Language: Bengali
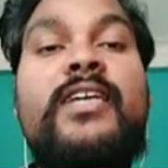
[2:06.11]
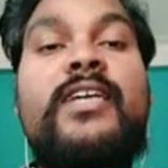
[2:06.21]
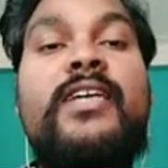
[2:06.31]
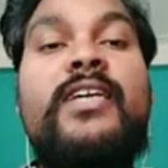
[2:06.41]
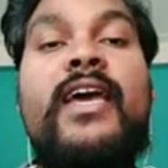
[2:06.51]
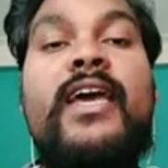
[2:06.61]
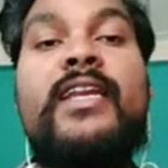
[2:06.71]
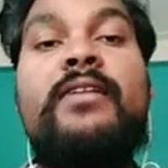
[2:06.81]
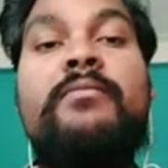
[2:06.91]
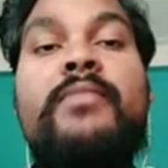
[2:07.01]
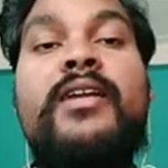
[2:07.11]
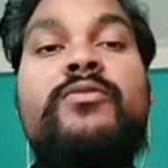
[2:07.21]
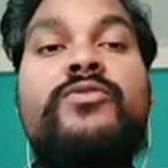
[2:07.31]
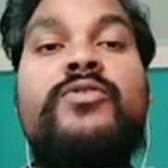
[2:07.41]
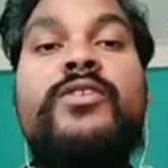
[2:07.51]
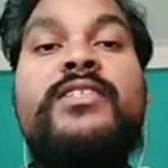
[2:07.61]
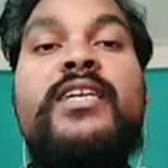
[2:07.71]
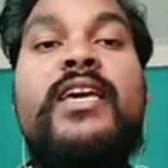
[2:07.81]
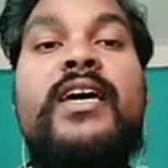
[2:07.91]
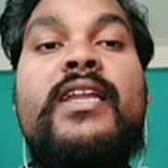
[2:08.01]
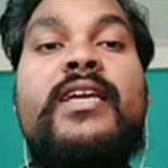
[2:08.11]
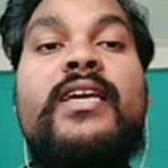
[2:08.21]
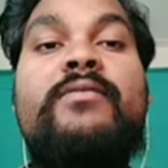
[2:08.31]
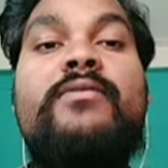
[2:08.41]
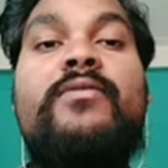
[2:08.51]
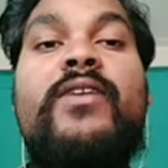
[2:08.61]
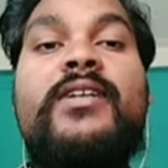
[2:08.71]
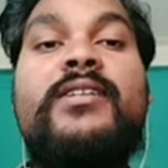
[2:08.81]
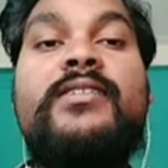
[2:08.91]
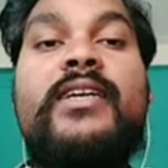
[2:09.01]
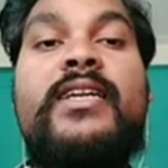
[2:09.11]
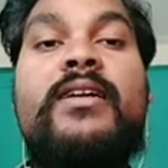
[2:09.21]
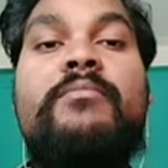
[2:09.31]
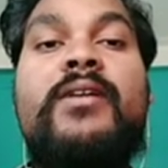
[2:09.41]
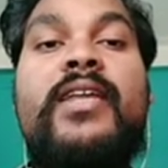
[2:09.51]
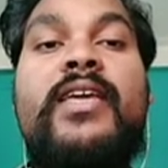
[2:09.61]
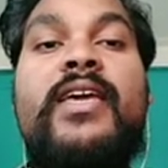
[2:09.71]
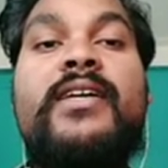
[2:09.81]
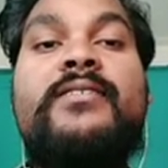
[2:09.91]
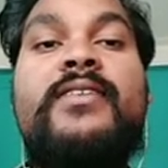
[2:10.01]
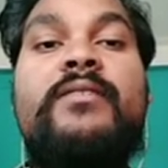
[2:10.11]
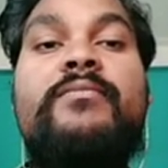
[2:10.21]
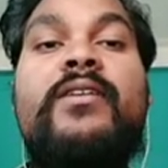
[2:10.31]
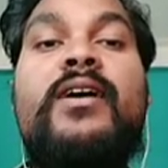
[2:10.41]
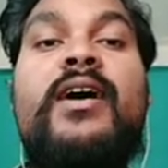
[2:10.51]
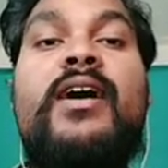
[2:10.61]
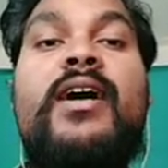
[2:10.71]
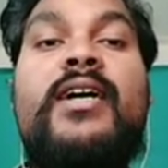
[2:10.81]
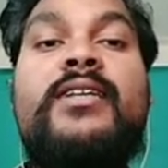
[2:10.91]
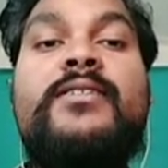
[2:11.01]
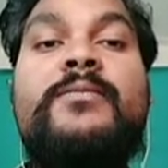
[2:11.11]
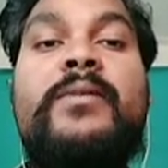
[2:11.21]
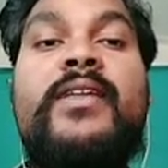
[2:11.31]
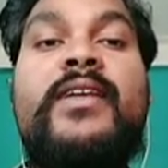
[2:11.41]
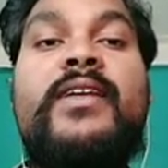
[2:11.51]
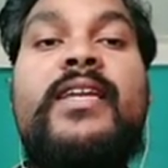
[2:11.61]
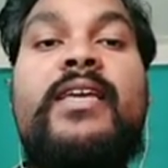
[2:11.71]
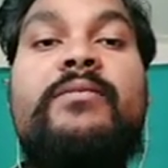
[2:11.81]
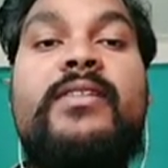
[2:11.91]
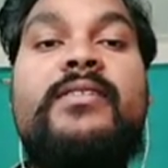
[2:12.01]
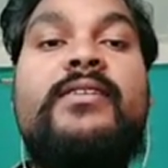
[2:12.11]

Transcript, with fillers: এক নাম্বার ইউজ রয়েছে এয়ারক্রাফট পার্ট সেকেন্ড নাম্বার এয়ারশিপ আর স্পিরিট লেভেল